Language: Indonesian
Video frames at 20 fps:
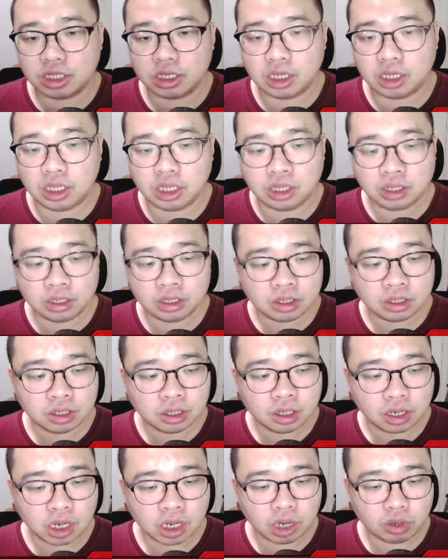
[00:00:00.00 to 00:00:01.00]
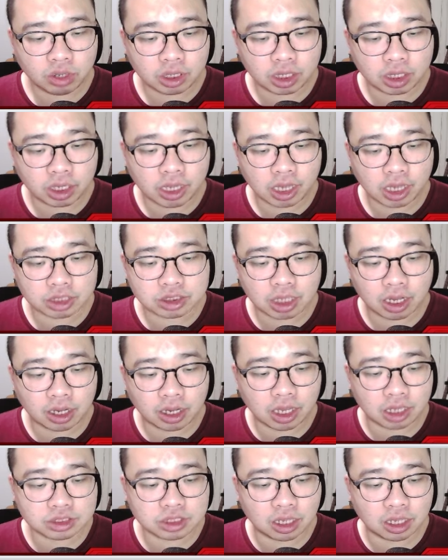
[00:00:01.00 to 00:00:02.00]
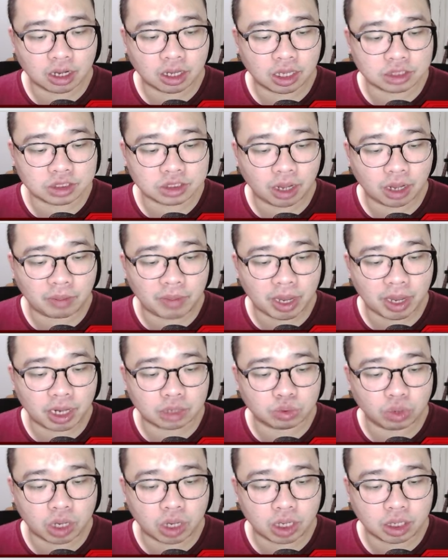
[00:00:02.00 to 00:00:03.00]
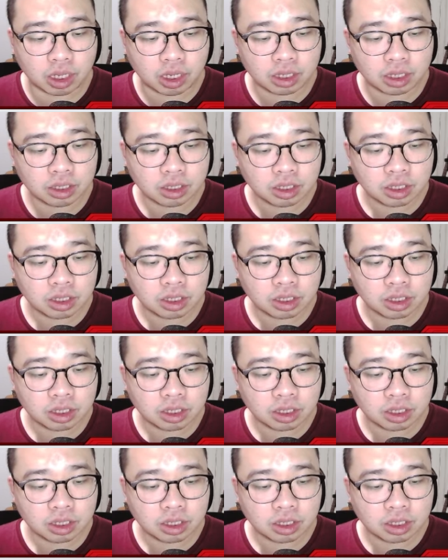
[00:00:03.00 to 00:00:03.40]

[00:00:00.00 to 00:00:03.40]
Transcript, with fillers: sini. Lalu kita geser, geser, geser. Mana tuh naga?